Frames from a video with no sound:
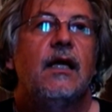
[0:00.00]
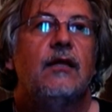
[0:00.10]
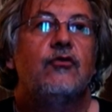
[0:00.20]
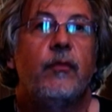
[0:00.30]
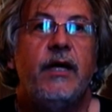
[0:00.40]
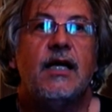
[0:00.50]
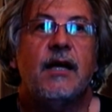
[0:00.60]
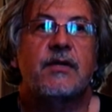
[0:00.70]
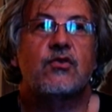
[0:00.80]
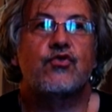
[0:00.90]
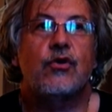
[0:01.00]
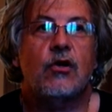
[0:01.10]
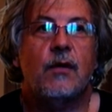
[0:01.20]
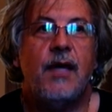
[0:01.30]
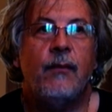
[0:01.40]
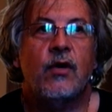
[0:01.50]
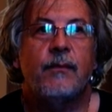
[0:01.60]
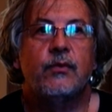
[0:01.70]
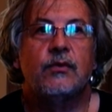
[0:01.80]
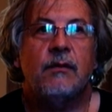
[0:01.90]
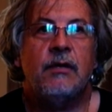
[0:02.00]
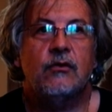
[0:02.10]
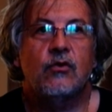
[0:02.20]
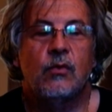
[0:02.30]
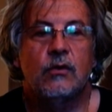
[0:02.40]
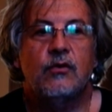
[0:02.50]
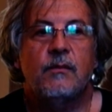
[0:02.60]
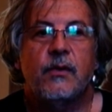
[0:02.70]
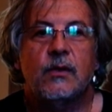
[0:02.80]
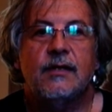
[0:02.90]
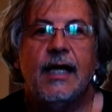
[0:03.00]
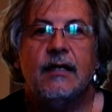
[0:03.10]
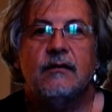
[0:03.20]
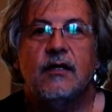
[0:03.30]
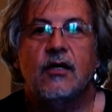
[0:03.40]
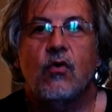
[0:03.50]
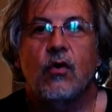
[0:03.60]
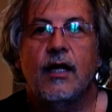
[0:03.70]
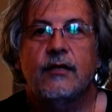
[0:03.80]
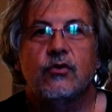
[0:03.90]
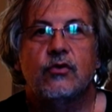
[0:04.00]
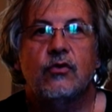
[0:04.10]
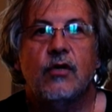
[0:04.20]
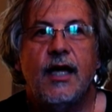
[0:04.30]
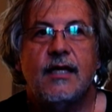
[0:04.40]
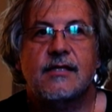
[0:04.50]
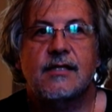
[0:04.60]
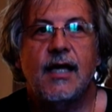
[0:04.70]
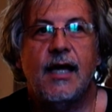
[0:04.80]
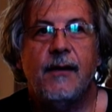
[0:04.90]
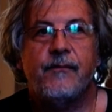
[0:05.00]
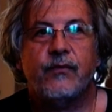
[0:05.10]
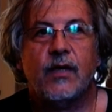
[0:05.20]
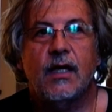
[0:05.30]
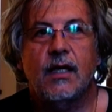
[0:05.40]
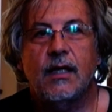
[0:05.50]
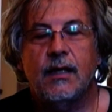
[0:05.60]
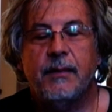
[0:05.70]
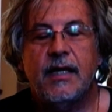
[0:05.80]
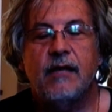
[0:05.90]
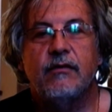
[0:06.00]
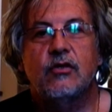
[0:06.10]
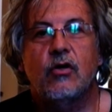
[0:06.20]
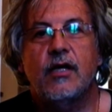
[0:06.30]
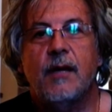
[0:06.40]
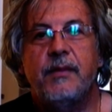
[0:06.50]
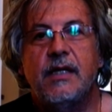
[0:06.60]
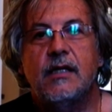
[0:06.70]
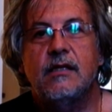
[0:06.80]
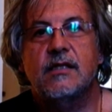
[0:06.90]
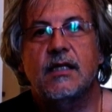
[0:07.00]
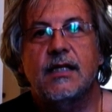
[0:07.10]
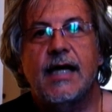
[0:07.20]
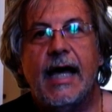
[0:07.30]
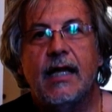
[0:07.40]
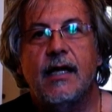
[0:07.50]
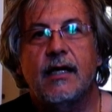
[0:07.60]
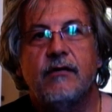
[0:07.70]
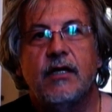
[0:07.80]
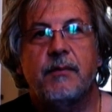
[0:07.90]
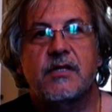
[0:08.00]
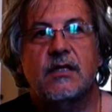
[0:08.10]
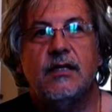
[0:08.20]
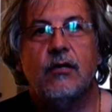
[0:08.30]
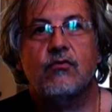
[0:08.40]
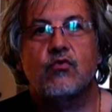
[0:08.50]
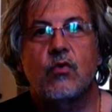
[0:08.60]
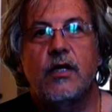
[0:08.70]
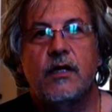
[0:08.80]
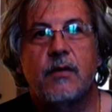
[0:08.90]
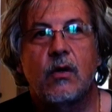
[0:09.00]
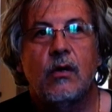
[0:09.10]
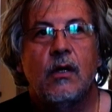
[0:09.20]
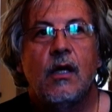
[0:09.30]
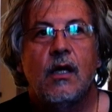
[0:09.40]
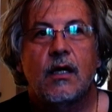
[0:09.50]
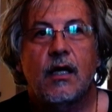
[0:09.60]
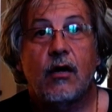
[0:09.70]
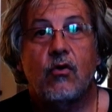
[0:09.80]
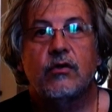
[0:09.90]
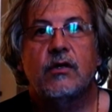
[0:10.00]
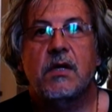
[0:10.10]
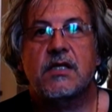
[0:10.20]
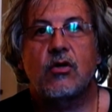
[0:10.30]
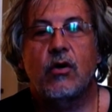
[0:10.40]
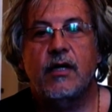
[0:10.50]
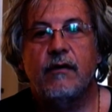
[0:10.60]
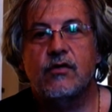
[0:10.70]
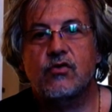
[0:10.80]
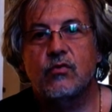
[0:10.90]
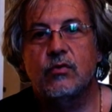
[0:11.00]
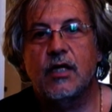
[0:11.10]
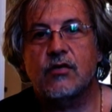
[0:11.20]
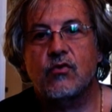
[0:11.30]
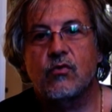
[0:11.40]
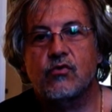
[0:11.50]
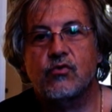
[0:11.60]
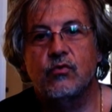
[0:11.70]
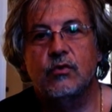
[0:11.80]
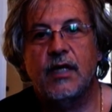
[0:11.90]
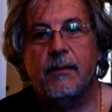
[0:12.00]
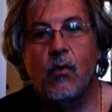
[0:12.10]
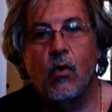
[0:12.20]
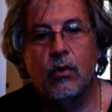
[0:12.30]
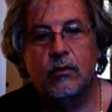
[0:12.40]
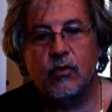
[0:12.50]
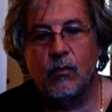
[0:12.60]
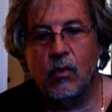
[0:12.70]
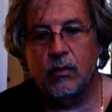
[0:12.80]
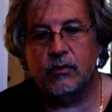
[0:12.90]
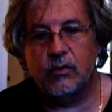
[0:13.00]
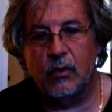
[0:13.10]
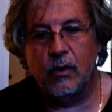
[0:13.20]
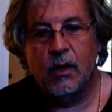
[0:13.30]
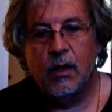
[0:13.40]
Domenica a mezzogiorno abbiamo un appuntamento molto importante con la dottoressa eh, Maria Vittoria Pichi di Senigallia che viene a presentare un suo libro che racconta una storia vissuta, sconosciuta, molto molto